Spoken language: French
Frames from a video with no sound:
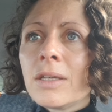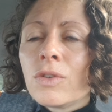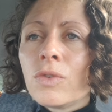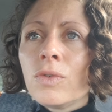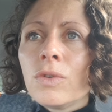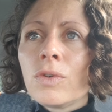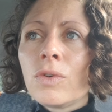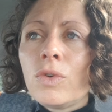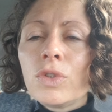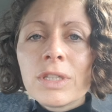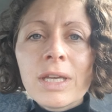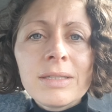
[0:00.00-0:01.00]
que euh,
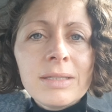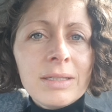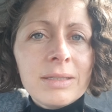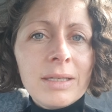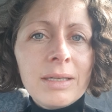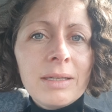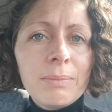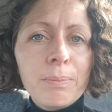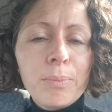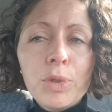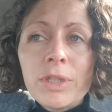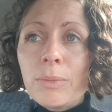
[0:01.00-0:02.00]
le stress est,
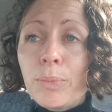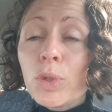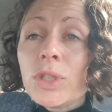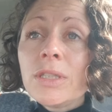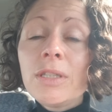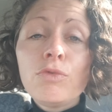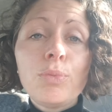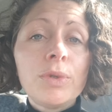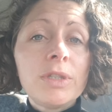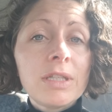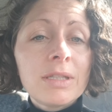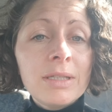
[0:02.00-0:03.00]
peut-être positif ou
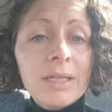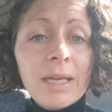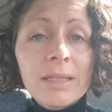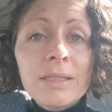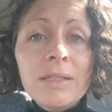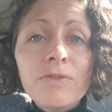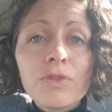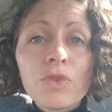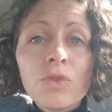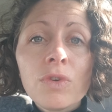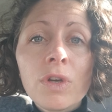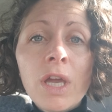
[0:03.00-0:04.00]
peut-être négatif,
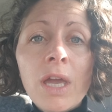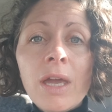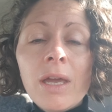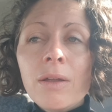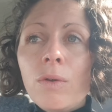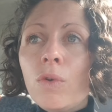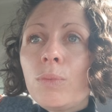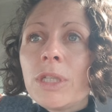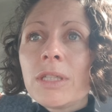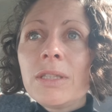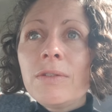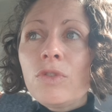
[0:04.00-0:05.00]
que euh,
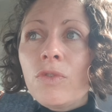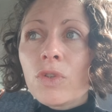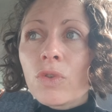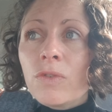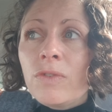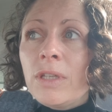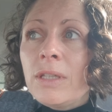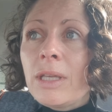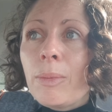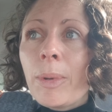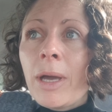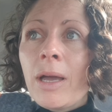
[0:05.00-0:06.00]
l'objectif de votre vie
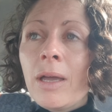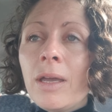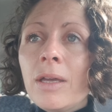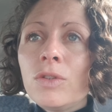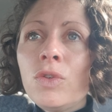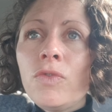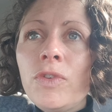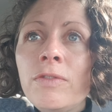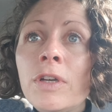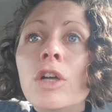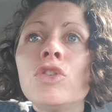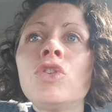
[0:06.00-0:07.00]
n'est pas de
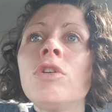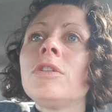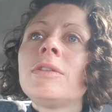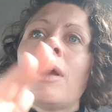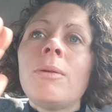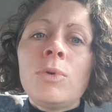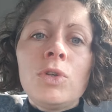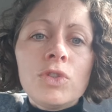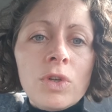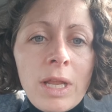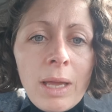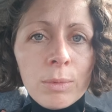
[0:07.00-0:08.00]
vivre totalement
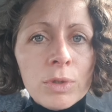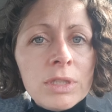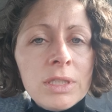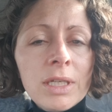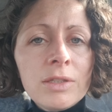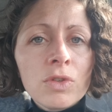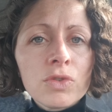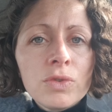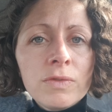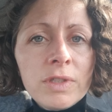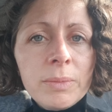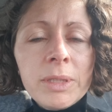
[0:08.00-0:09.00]
dans l'harmonie et dans
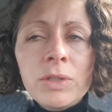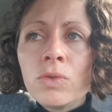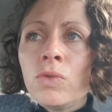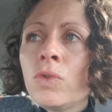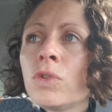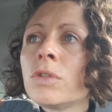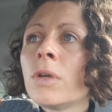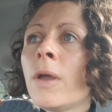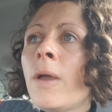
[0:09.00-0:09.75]
une vie de bisounours,